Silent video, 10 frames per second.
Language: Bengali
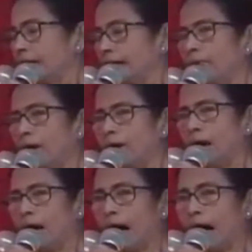এবং
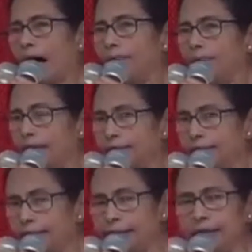আমি
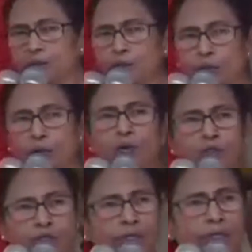আজকে এখানে শুনে
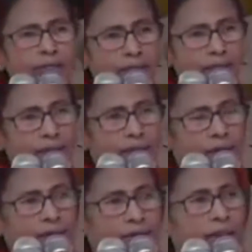খুশি
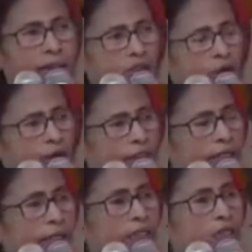যে ইস্কনে
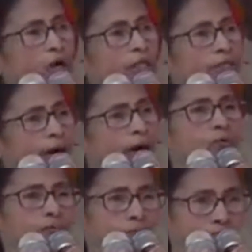সেই ইস্কন
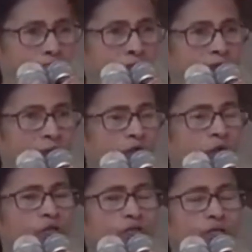টাউন
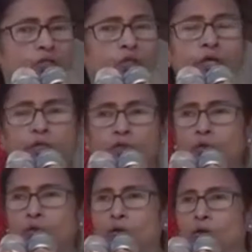ইস্কন তীর্থক্ষেত্র
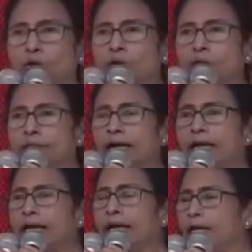
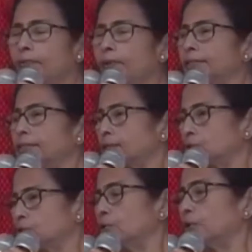যেখানে হেলিপ্যাড থেকে
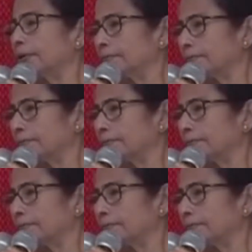শুরু করে